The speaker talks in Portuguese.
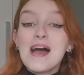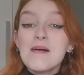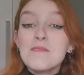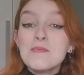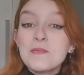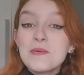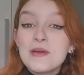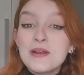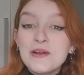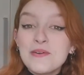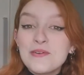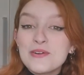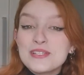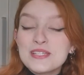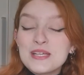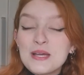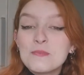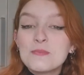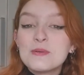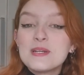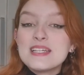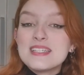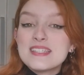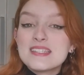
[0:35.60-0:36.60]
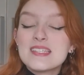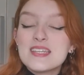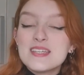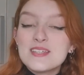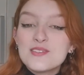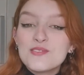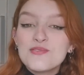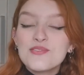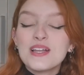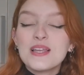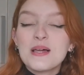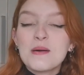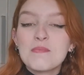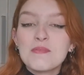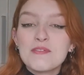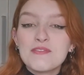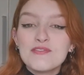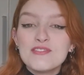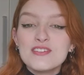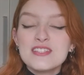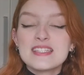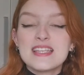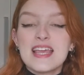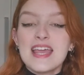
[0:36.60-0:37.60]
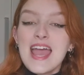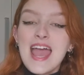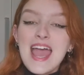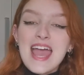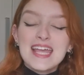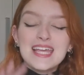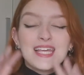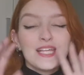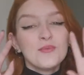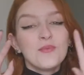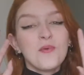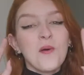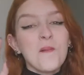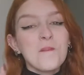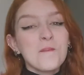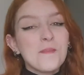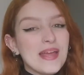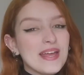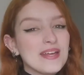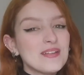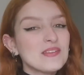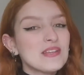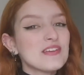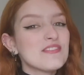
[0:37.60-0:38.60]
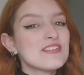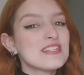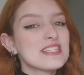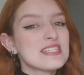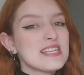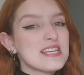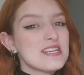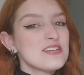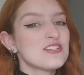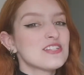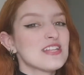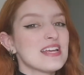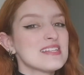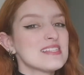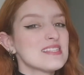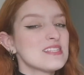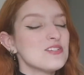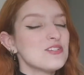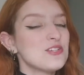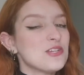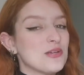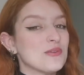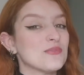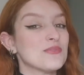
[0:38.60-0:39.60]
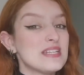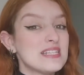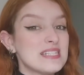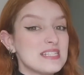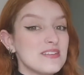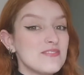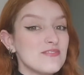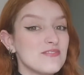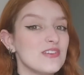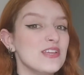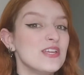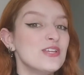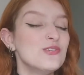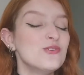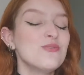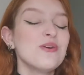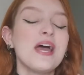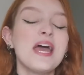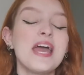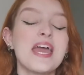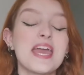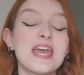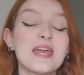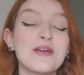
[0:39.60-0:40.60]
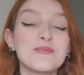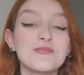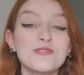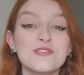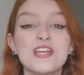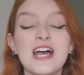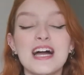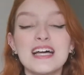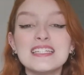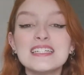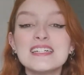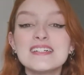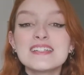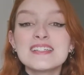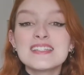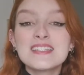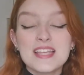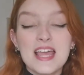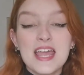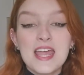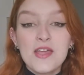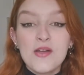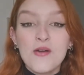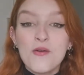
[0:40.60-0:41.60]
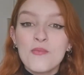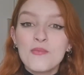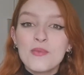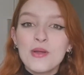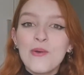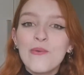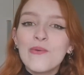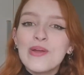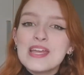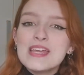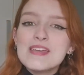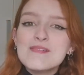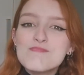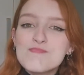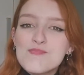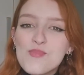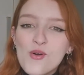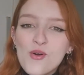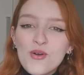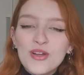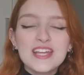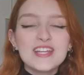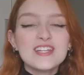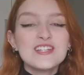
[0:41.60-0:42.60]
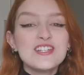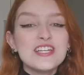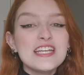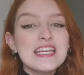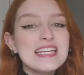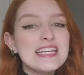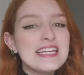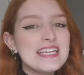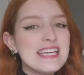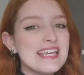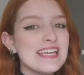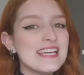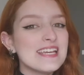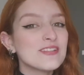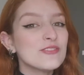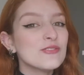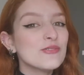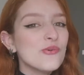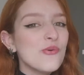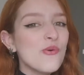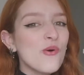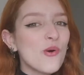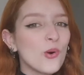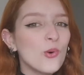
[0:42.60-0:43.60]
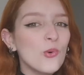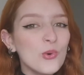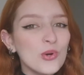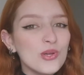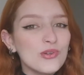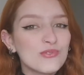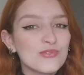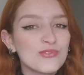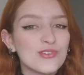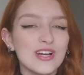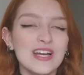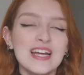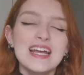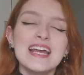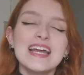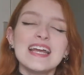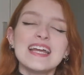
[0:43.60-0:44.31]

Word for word: A primeira coisa que eu preciso falar pra você é que no momento que você está assistindo esse vídeo, eu já lancei o meu e-book de guia do ruivo.